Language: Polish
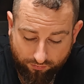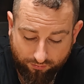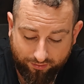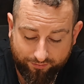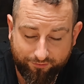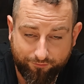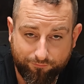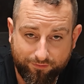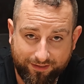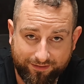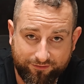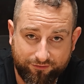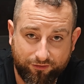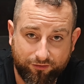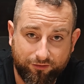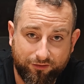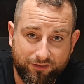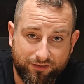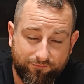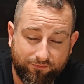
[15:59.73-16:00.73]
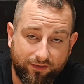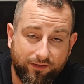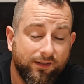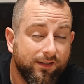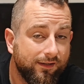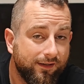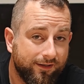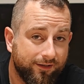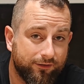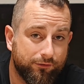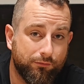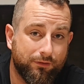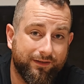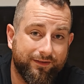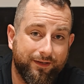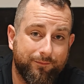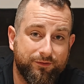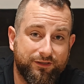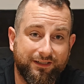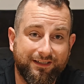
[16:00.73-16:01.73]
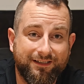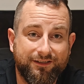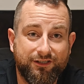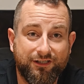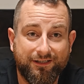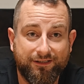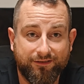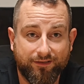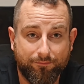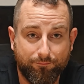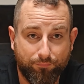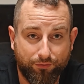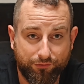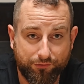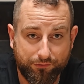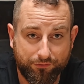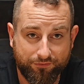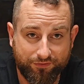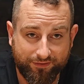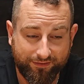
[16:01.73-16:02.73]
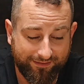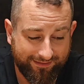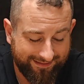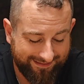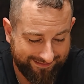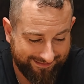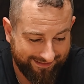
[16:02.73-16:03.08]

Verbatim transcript: ukochaną grę z dzieciństwa, która nam się gdzieś tam po drodze